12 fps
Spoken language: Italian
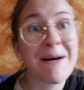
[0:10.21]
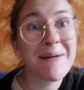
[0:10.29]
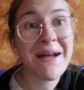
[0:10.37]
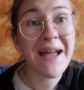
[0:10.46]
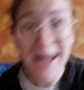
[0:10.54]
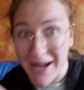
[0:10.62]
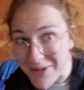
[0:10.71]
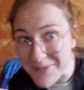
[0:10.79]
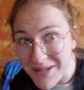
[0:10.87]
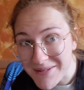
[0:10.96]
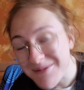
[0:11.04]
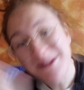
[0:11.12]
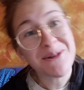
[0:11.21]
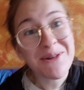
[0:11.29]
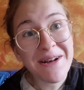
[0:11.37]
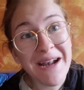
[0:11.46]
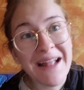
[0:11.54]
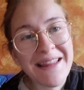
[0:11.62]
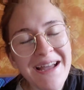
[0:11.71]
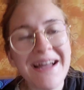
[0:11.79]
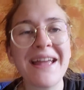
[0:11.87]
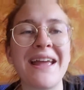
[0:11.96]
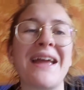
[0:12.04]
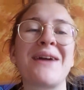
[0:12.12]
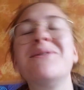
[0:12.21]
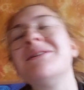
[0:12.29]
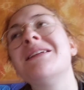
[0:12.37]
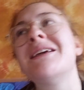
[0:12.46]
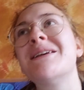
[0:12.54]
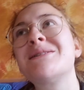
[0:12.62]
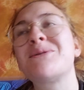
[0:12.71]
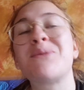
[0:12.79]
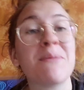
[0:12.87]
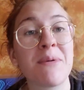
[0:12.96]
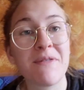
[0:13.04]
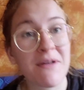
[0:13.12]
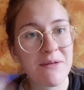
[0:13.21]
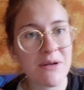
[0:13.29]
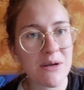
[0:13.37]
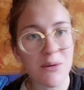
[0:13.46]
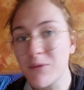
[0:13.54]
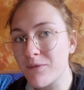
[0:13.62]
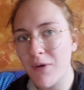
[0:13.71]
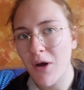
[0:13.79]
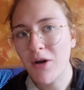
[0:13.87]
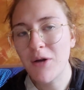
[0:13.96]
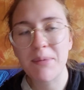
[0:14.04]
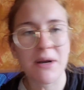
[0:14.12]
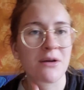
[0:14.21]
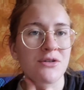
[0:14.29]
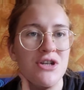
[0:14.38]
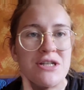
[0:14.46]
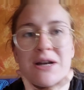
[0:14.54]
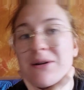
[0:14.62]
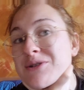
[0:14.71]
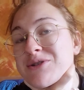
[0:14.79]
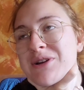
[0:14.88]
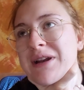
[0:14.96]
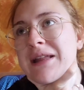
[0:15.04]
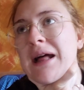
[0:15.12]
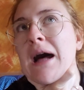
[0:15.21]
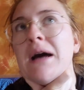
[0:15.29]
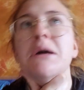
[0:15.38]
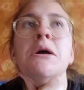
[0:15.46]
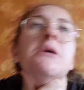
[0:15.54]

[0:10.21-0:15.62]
vabbè, eccomi, sono tornata e quindi sono qui per farvi un vlog perché oggi sarà una giornata,